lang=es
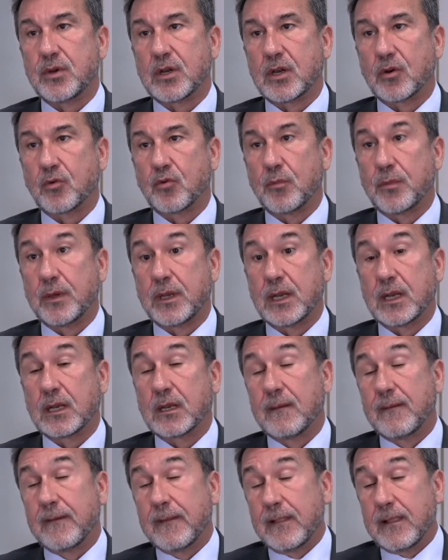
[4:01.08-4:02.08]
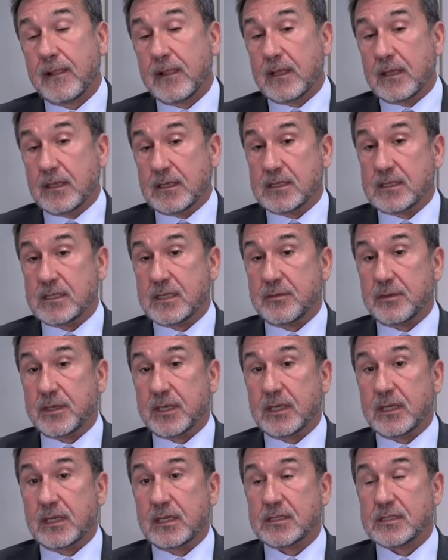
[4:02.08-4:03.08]
recuperar. Si
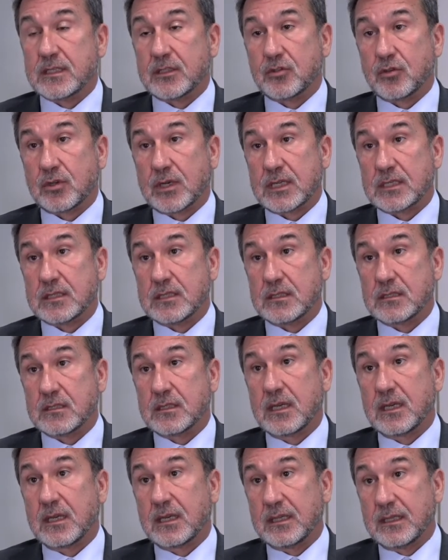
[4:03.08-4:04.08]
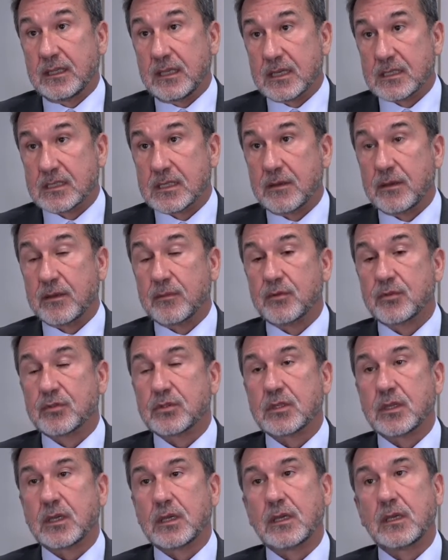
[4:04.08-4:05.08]
bien en el sector gasista ya
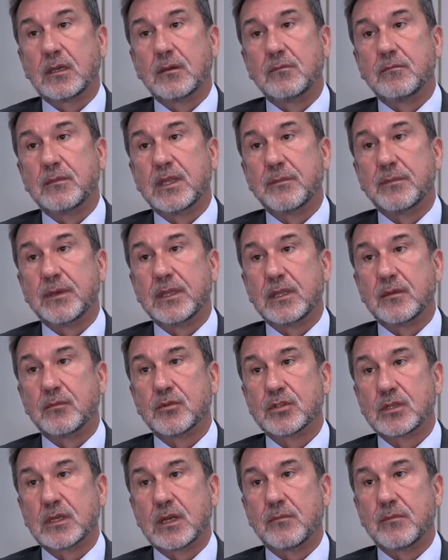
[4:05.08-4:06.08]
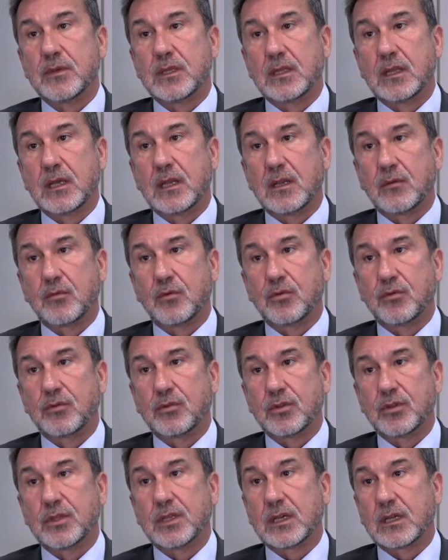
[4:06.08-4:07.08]
sabemos que dependemos en gran medida de la
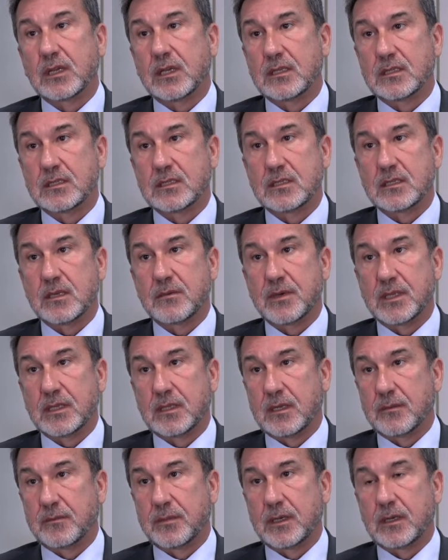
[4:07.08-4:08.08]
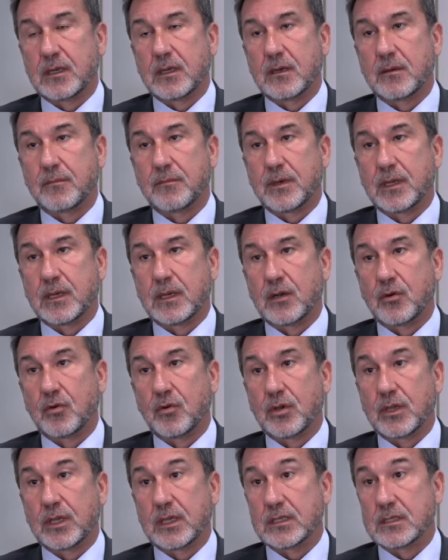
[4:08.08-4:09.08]
evolución de clientes y demanda para,
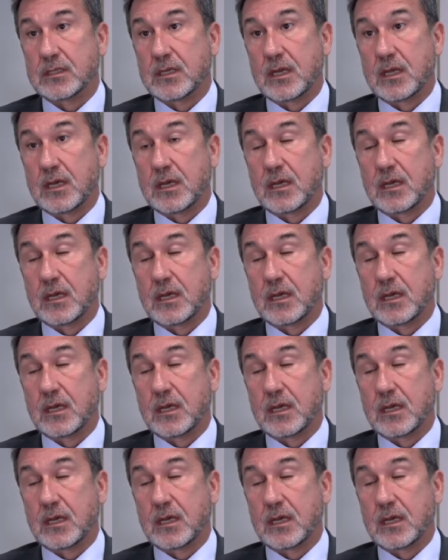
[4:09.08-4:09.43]
lo que es